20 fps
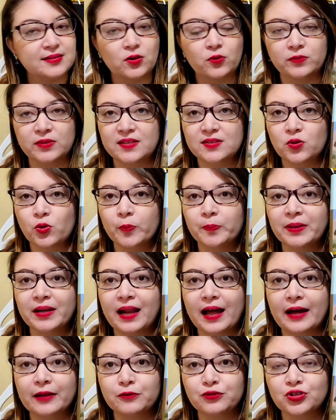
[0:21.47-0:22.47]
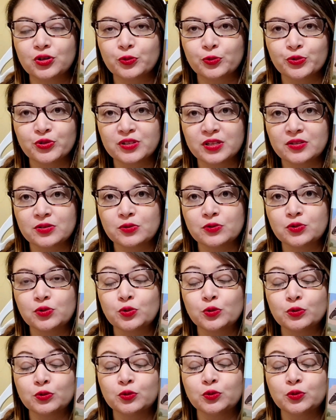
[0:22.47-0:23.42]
nessa nesse compilado de alguns textos do,